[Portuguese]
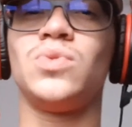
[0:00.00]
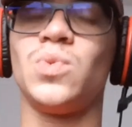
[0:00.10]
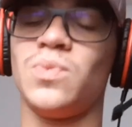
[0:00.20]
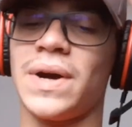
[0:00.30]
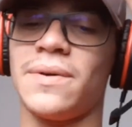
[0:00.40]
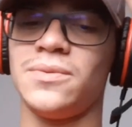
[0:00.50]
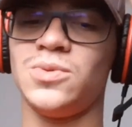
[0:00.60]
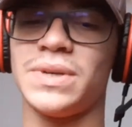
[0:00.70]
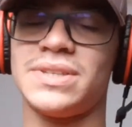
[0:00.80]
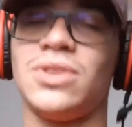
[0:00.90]
numa,
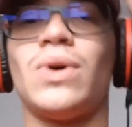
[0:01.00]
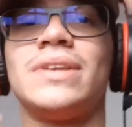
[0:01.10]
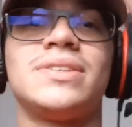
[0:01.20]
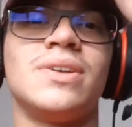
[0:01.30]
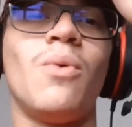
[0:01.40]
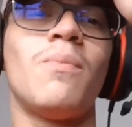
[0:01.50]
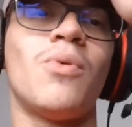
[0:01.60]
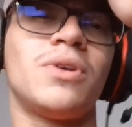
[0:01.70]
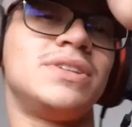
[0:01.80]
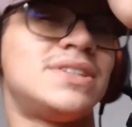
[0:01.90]
numa situação um
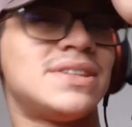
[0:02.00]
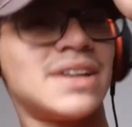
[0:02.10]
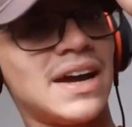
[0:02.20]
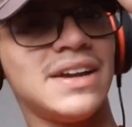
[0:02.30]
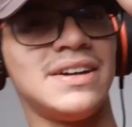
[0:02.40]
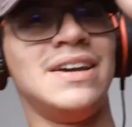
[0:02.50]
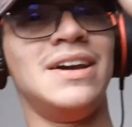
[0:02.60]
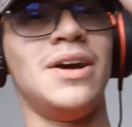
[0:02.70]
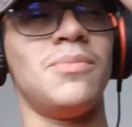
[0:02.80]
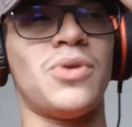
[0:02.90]
pouco estranha,
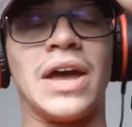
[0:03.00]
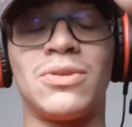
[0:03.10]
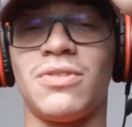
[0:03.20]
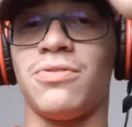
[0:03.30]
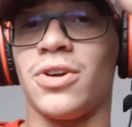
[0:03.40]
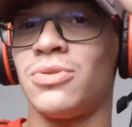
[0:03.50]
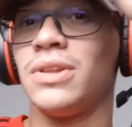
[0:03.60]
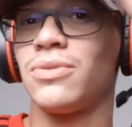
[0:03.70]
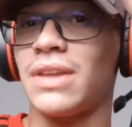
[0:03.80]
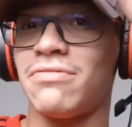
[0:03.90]
porque a 343
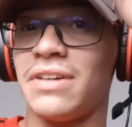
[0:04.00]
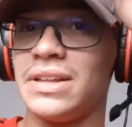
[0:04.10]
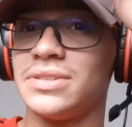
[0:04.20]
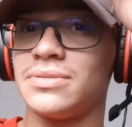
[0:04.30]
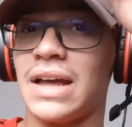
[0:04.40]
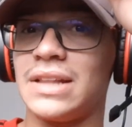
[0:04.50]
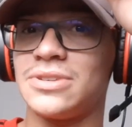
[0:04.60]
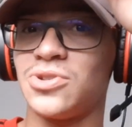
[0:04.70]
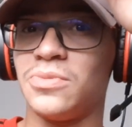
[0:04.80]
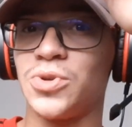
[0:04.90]
não está falando nada
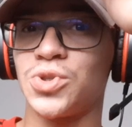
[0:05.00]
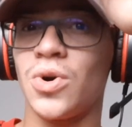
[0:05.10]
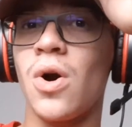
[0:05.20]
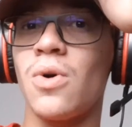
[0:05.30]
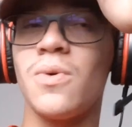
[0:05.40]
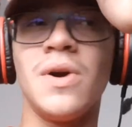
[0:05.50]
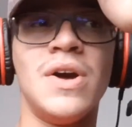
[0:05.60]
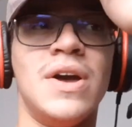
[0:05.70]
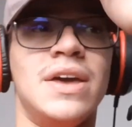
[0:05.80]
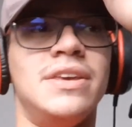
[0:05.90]
sobre o jogo
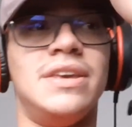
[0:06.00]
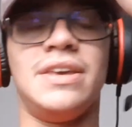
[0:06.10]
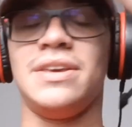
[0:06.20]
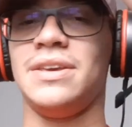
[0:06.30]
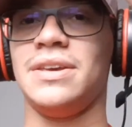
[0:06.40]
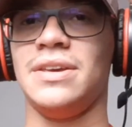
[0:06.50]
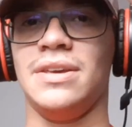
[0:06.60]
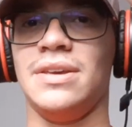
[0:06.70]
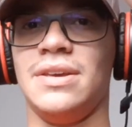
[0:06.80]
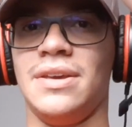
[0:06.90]
e,
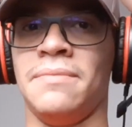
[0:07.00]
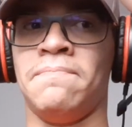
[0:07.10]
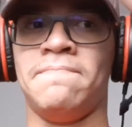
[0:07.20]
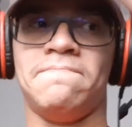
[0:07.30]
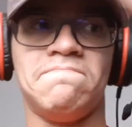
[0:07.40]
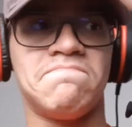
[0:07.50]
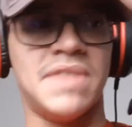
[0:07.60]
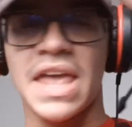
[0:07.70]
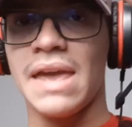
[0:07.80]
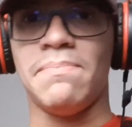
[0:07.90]
e
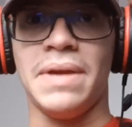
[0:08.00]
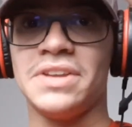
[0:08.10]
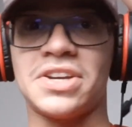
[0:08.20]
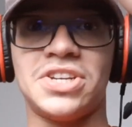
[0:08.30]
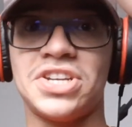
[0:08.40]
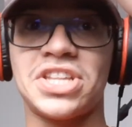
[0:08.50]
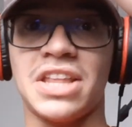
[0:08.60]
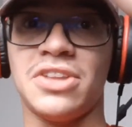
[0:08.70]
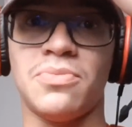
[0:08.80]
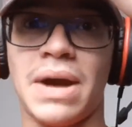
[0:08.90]
de repente a gente está
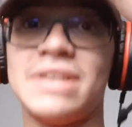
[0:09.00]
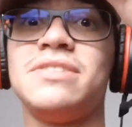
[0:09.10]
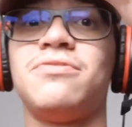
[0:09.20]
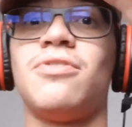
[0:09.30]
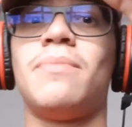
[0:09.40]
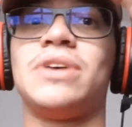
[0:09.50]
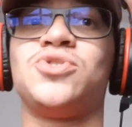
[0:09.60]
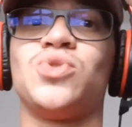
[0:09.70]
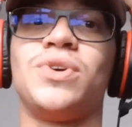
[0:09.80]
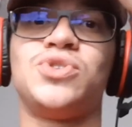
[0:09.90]
tendo mais
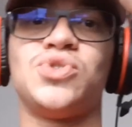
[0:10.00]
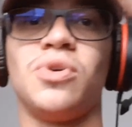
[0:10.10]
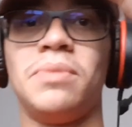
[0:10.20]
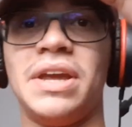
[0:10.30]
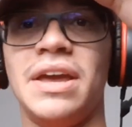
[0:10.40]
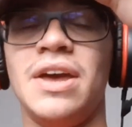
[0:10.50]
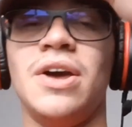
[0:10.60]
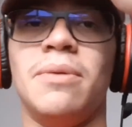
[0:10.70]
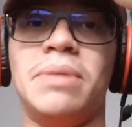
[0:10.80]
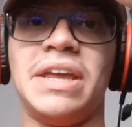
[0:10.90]
informações sobre
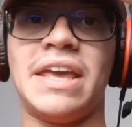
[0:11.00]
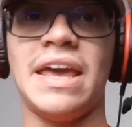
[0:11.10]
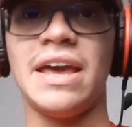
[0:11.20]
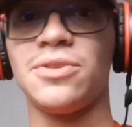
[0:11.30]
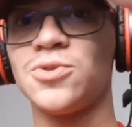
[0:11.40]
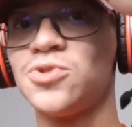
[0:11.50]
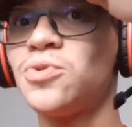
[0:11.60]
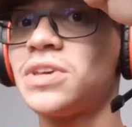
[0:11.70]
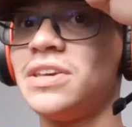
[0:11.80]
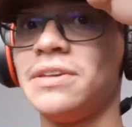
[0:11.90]
brinquedos do
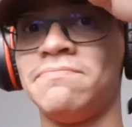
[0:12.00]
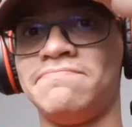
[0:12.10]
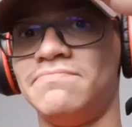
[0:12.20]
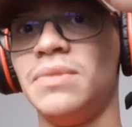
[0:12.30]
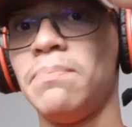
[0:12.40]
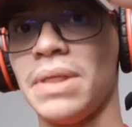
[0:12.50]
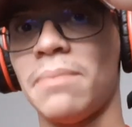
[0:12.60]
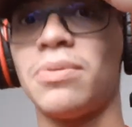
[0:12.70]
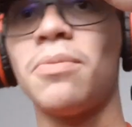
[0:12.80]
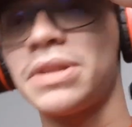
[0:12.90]
que
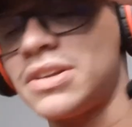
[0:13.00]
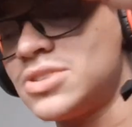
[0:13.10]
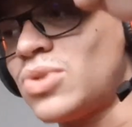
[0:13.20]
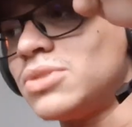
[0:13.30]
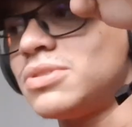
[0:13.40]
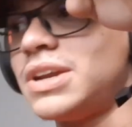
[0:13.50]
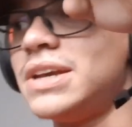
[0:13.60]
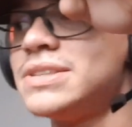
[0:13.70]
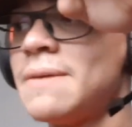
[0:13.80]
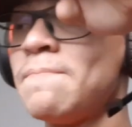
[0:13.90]
pela própria
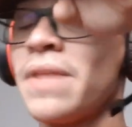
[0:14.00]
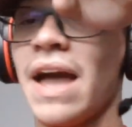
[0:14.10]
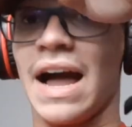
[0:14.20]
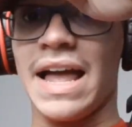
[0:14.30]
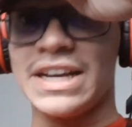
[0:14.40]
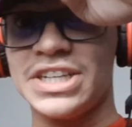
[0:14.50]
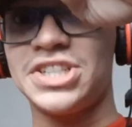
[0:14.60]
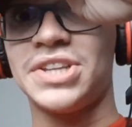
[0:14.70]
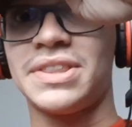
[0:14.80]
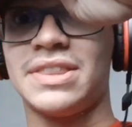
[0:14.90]
343. Aí a gente